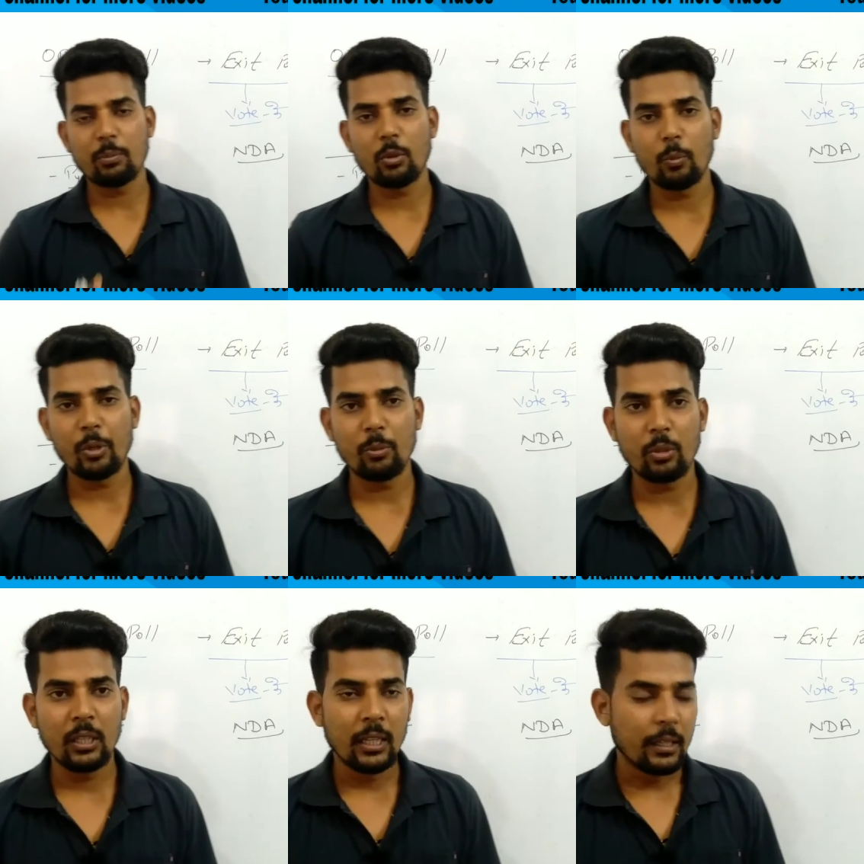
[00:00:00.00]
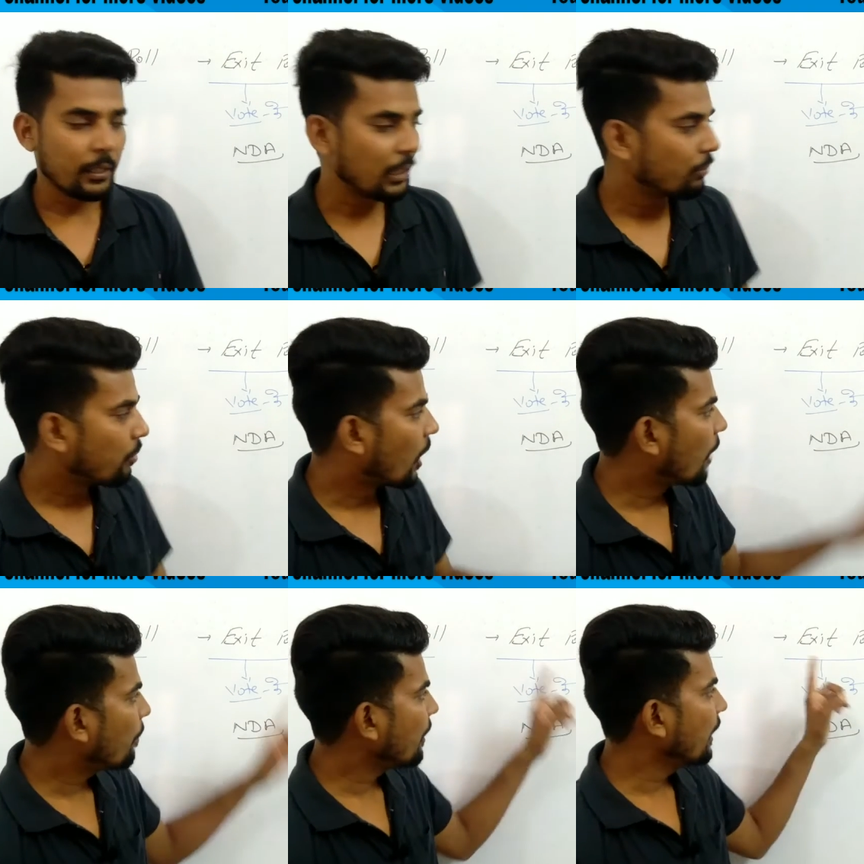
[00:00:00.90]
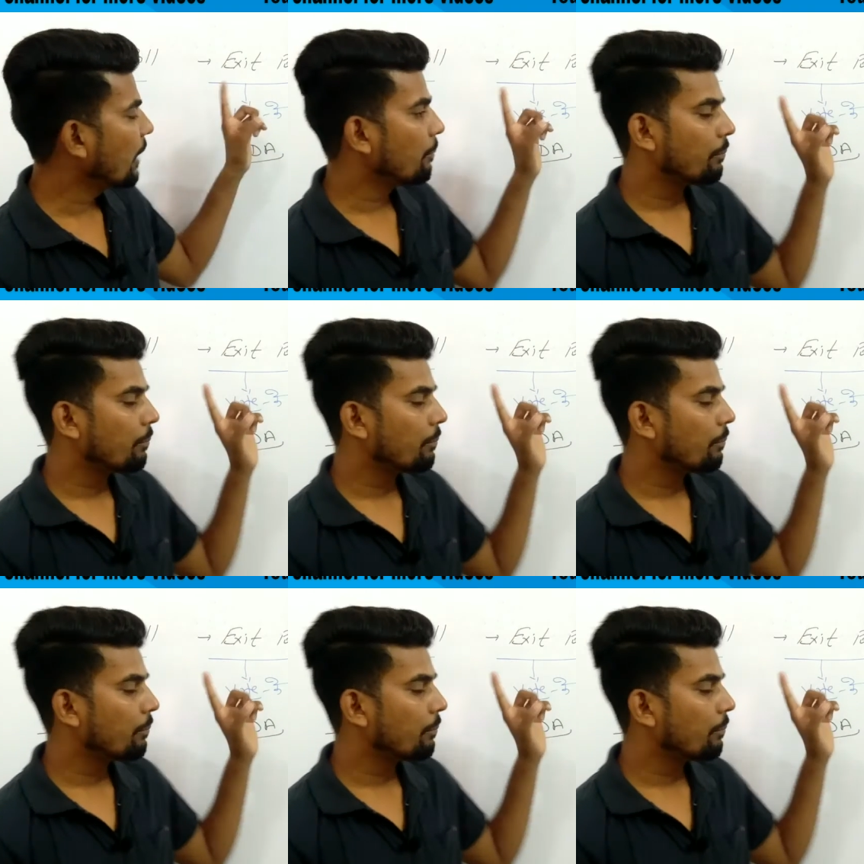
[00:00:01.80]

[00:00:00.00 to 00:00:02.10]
पोल ओपिनियन पोल लेकिन वहाँ पर ये